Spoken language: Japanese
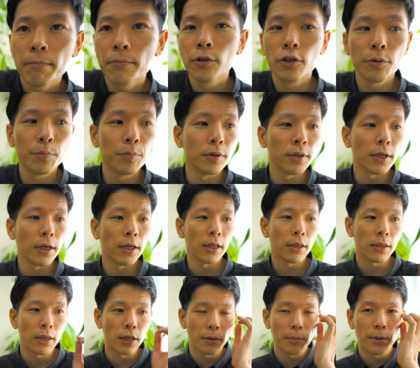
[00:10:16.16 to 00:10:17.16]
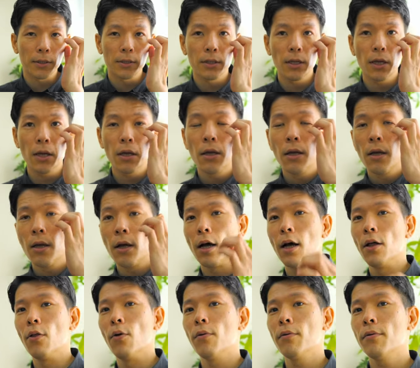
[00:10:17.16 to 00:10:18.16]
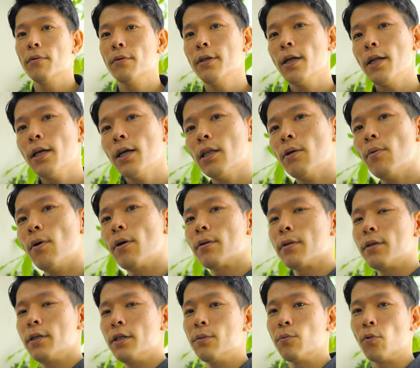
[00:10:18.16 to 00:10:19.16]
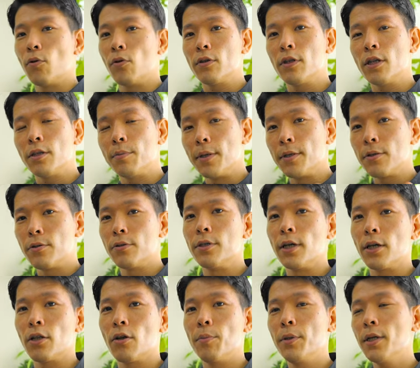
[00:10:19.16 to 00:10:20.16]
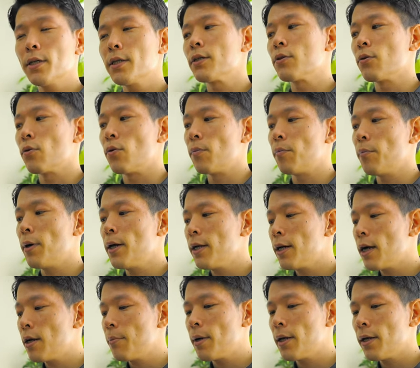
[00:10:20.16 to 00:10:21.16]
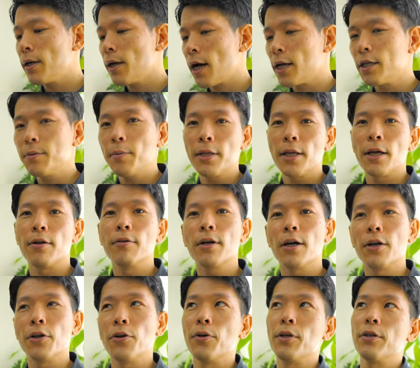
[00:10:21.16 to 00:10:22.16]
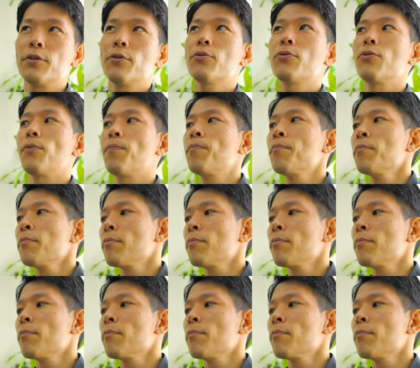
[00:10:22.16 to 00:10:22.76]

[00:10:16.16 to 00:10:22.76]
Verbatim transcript: 10分間やっていきますね。あの、やり方はいつも説明するんだけど、皆さんその、毎回毎回初めてやるかのように、ちょっと、